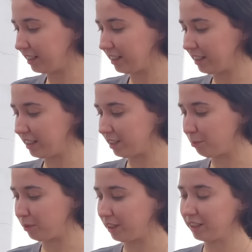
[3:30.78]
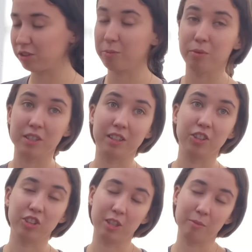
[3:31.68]
y se puede descomponer de
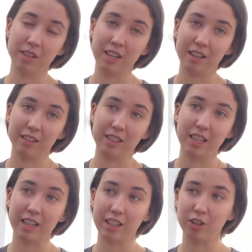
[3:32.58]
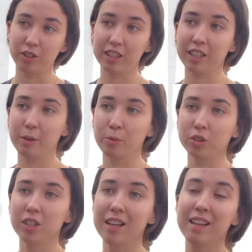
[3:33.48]
otra manera. Y aquí lo que queremos
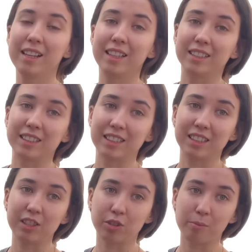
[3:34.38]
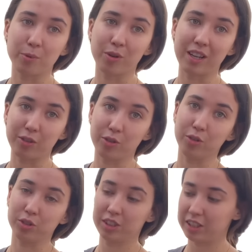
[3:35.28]
es que se descomponga con
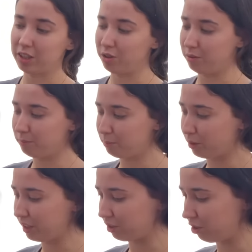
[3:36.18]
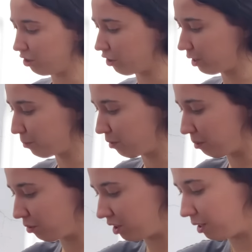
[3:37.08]
oxígeno. Por eso lo removemos y le